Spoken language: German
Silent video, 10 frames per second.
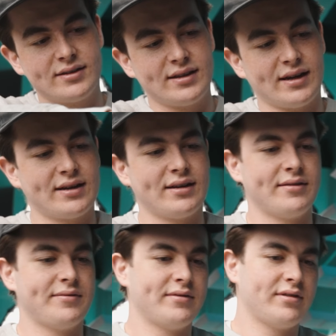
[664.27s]
zack,
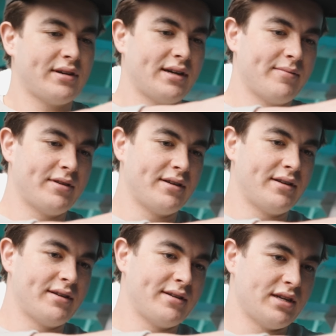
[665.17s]
noch einmal
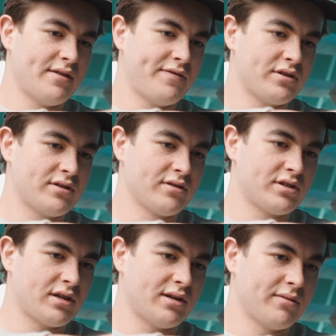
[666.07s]
an der
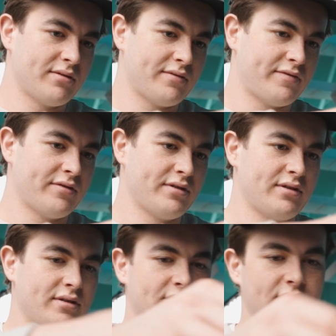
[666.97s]
Schnellverschlussschraube von
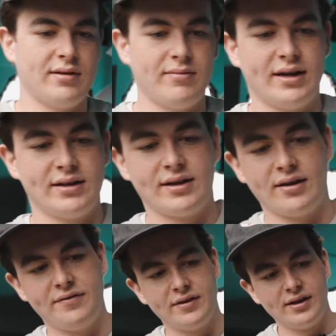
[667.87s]
dem
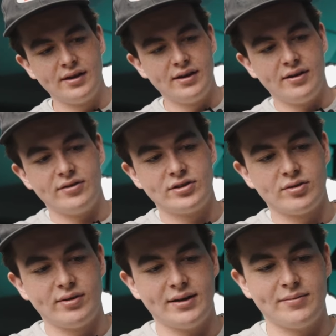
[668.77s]
Handgriff und
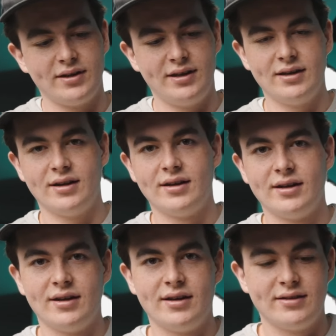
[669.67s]
schon hat man hier
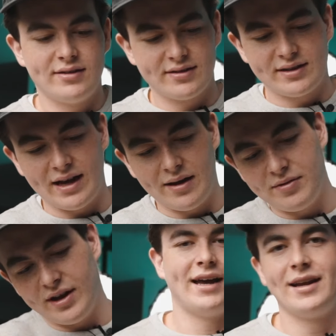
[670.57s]
das
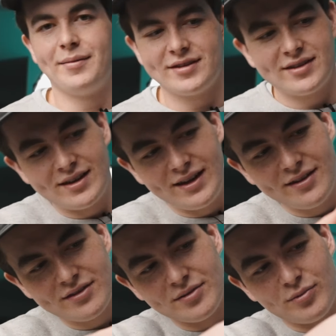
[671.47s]
Kabel einigermaßen
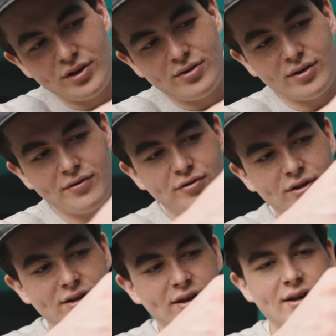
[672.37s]
clean zum Monitor
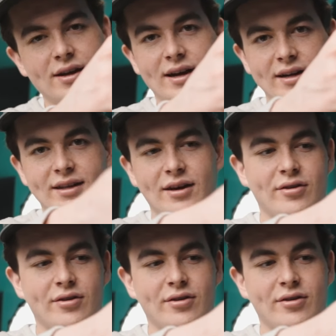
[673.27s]
geführt hat hier